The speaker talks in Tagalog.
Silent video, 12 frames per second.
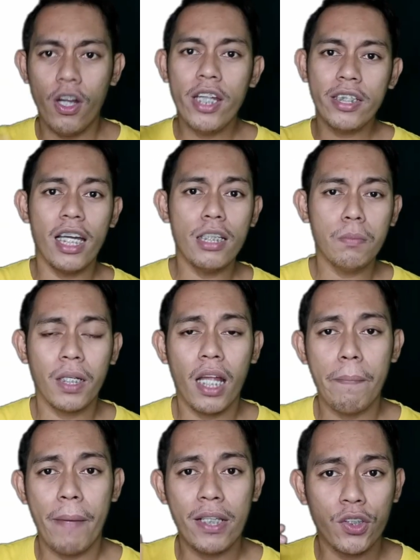Alright guys, pag
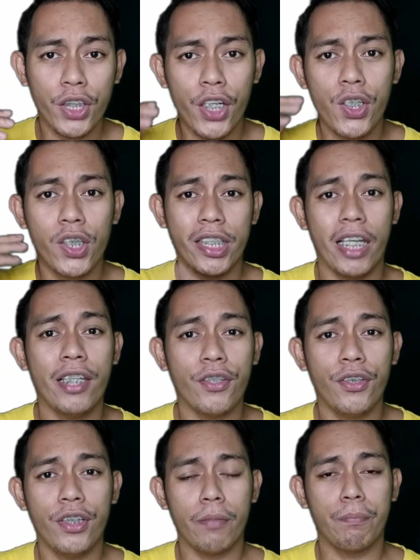nakapasok na kayo sa
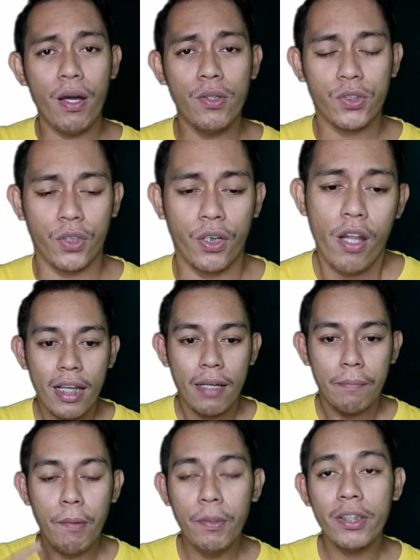internet browser,
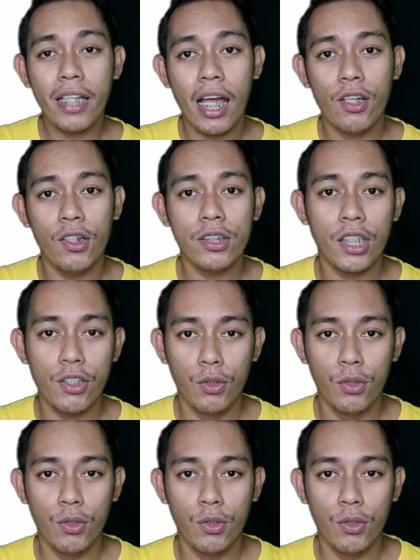pumunta tayo sa